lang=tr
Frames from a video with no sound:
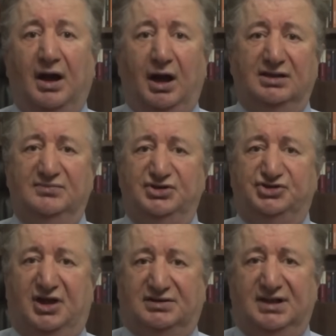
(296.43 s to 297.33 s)

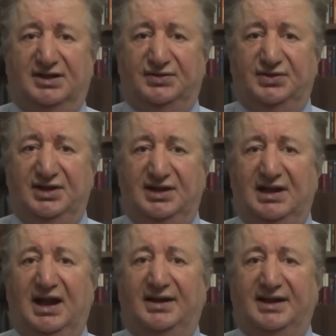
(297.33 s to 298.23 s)
almayacaklarını
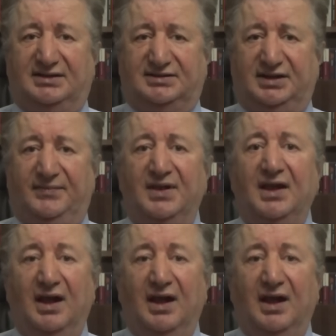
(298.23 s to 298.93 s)
ilan etti.